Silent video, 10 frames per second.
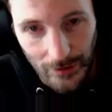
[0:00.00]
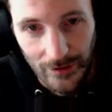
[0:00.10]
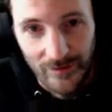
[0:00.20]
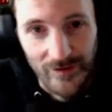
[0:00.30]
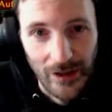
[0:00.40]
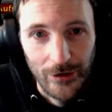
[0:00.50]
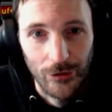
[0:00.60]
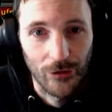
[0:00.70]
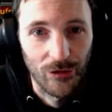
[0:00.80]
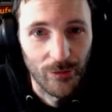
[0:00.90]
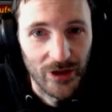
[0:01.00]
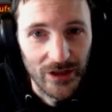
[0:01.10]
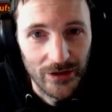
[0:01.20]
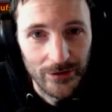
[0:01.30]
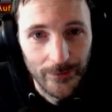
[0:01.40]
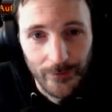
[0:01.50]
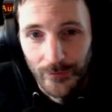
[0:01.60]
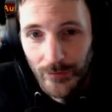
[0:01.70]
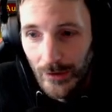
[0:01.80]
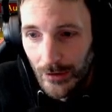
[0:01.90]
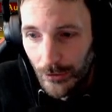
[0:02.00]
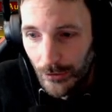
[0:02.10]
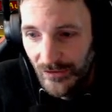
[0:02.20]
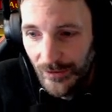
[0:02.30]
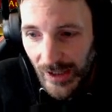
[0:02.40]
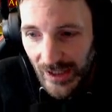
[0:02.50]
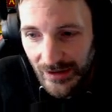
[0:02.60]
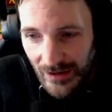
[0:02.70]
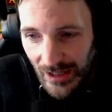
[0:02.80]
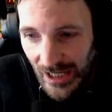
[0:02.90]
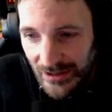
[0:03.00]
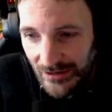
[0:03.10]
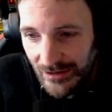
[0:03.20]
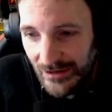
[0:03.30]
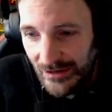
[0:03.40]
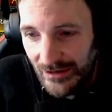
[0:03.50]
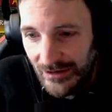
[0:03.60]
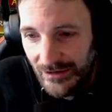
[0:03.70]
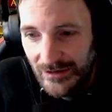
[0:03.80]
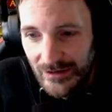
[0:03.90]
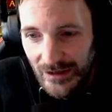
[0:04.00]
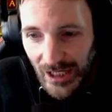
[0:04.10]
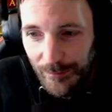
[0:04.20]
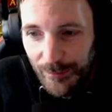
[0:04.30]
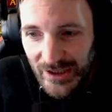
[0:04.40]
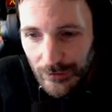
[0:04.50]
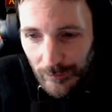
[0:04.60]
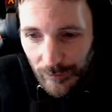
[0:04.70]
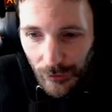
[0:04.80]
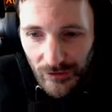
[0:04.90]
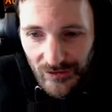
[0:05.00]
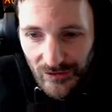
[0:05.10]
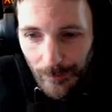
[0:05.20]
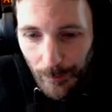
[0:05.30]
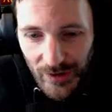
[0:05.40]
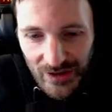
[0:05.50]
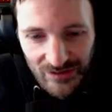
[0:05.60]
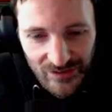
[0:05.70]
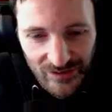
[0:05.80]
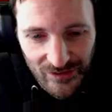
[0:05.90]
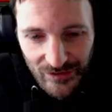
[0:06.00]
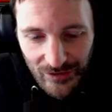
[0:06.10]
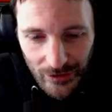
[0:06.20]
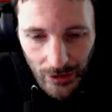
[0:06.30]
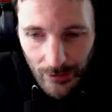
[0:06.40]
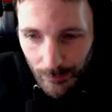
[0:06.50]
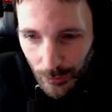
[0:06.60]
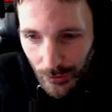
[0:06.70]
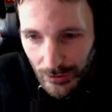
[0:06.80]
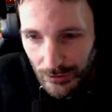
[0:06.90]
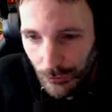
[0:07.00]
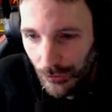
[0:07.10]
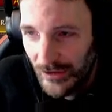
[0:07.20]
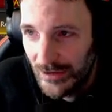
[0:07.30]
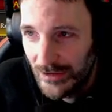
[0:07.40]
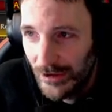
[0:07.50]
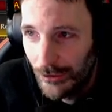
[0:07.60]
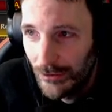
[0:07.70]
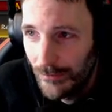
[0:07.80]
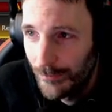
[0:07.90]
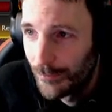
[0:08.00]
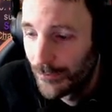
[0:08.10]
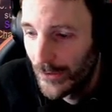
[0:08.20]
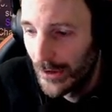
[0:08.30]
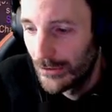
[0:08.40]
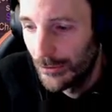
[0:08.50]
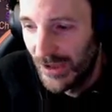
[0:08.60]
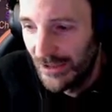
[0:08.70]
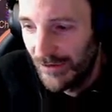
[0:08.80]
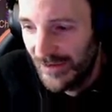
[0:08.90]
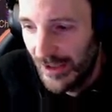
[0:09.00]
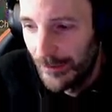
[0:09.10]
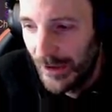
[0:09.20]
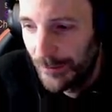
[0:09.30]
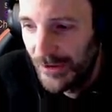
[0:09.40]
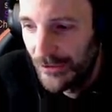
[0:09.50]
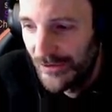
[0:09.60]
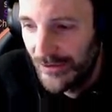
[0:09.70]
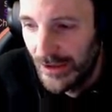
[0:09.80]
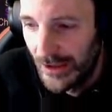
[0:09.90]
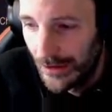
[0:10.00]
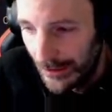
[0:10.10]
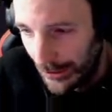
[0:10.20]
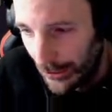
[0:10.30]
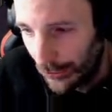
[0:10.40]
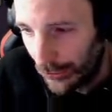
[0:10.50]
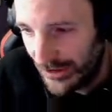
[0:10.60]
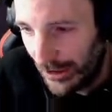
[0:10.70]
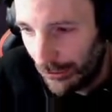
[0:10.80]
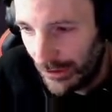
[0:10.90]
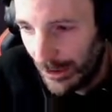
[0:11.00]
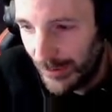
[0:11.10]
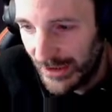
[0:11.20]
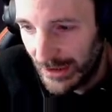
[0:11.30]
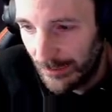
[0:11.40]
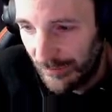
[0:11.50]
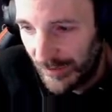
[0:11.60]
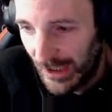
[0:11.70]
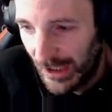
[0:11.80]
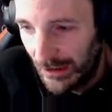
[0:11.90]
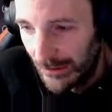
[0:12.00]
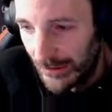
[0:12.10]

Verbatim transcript: Zeige ich euch mal hier. Und zwar ein Albino-Fuchs mit, ja, rosanen Augen. Normalerweise haben Albinos ja rote Augen, aber in dem Fall,